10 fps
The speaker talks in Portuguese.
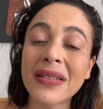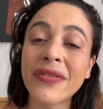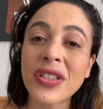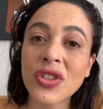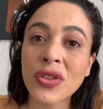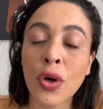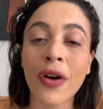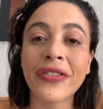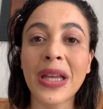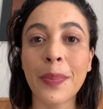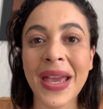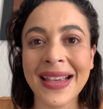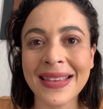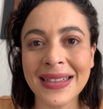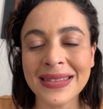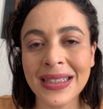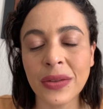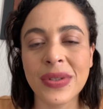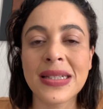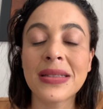29 da PEC
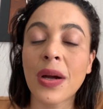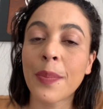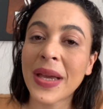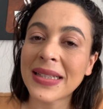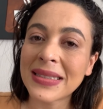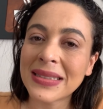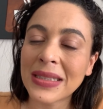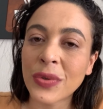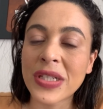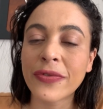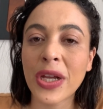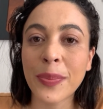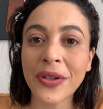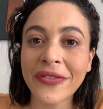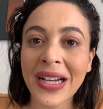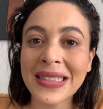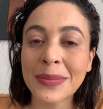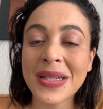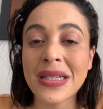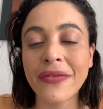32. Então, a PEC 32 foi aprovada,
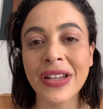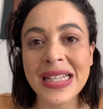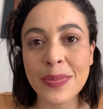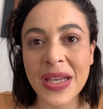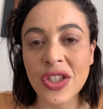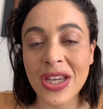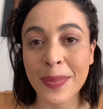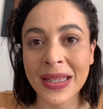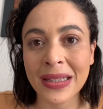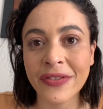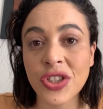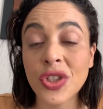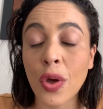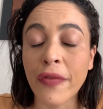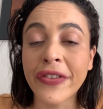mas infelizmente a emenda 29